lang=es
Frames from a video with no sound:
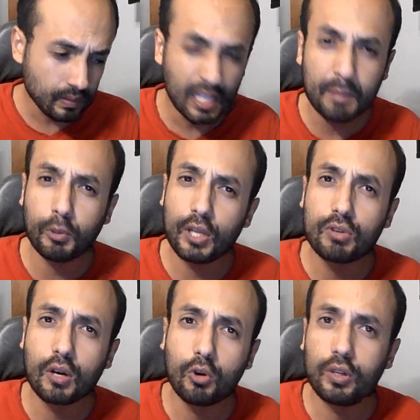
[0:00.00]
y por eso
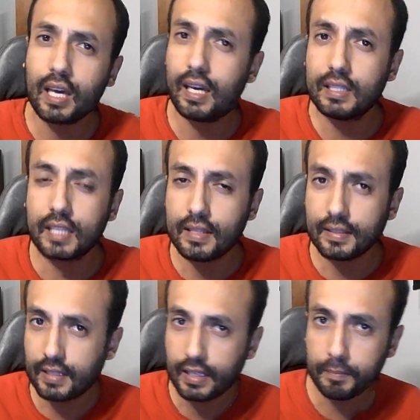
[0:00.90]
Ascona, el 10 de
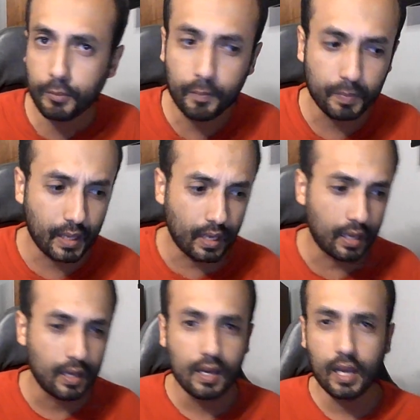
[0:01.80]
este equipo, eh,
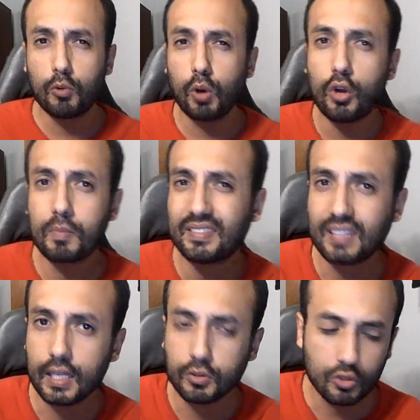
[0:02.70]
el jugador más
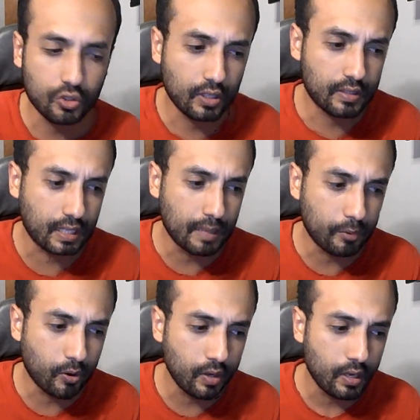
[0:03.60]
talentoso de este
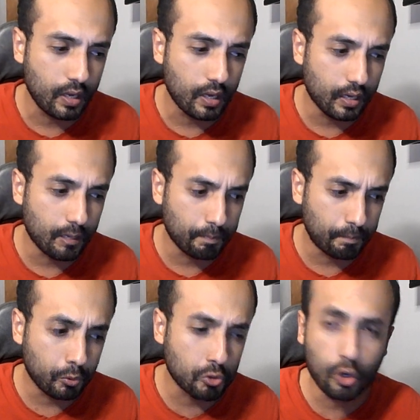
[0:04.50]
equipo, eh,
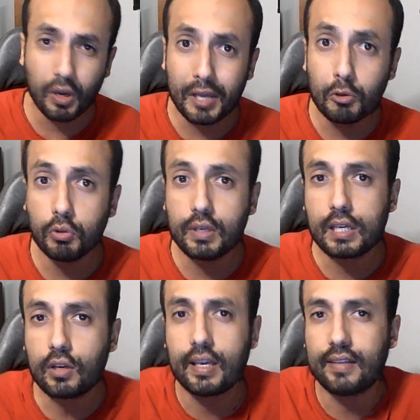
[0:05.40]
puso el 1 a
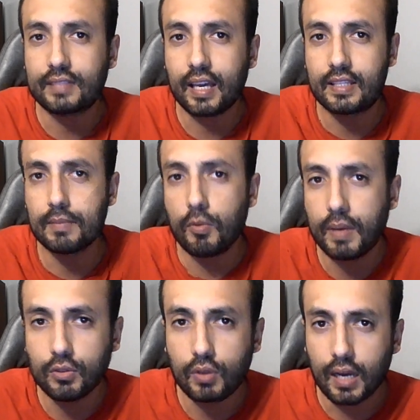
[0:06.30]
0 y hasta ese
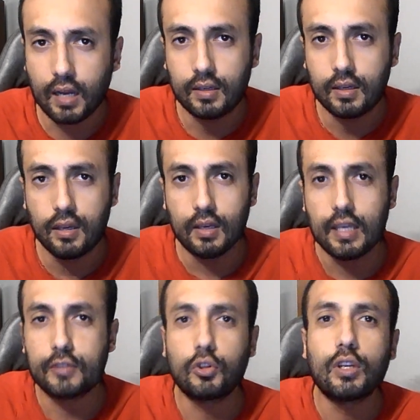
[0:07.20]
momento era
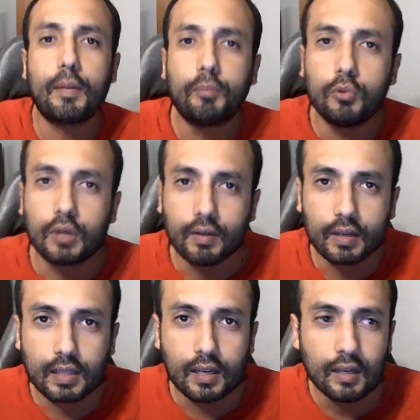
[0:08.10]
historia pura,
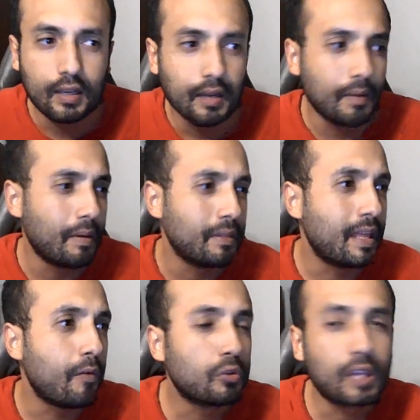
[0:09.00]
¿verdad?
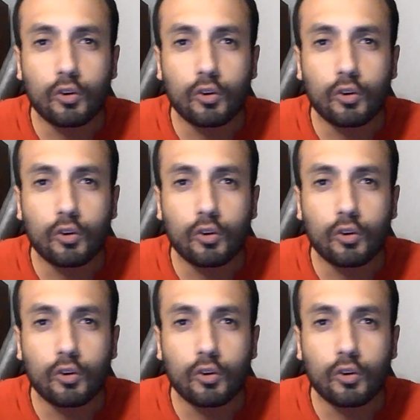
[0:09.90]
Debuta en